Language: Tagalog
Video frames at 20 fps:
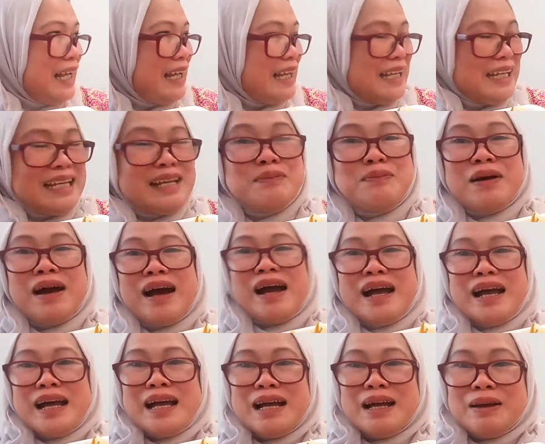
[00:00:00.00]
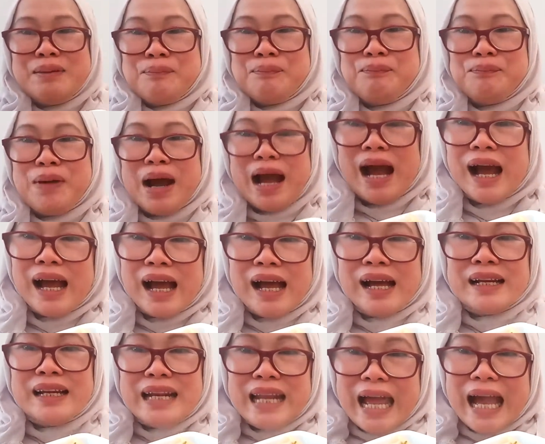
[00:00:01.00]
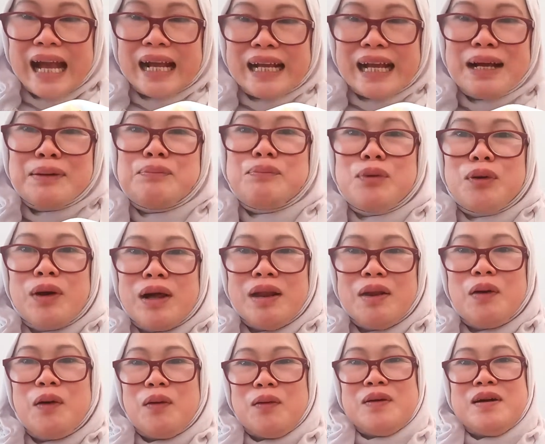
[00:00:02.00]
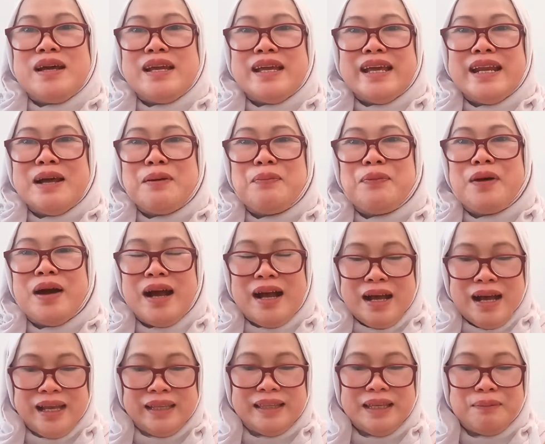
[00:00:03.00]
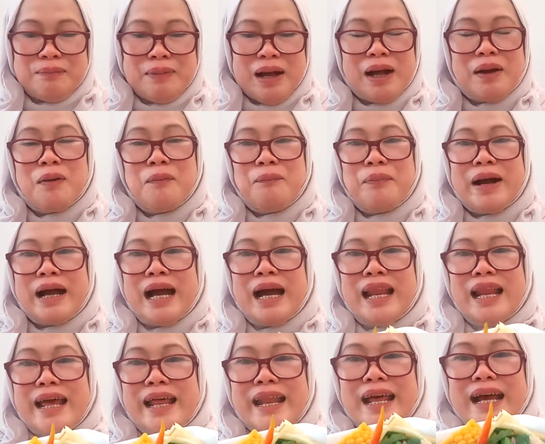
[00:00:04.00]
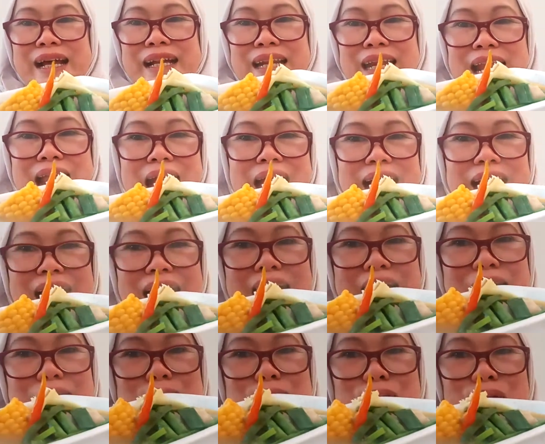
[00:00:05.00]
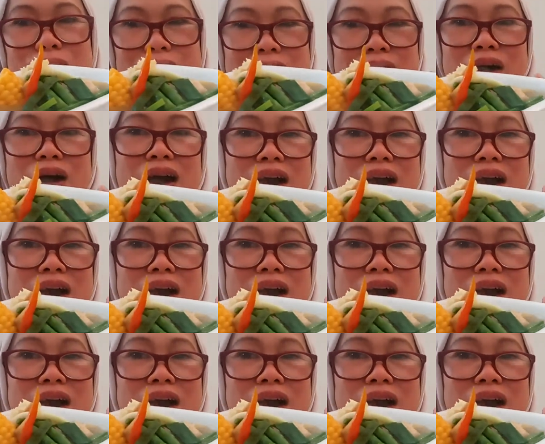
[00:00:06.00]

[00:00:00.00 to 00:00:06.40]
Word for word: Di ba? Bakang nilagang bukalo. Ayan na po ang ating bagong pangalan ng nilagang bukalo.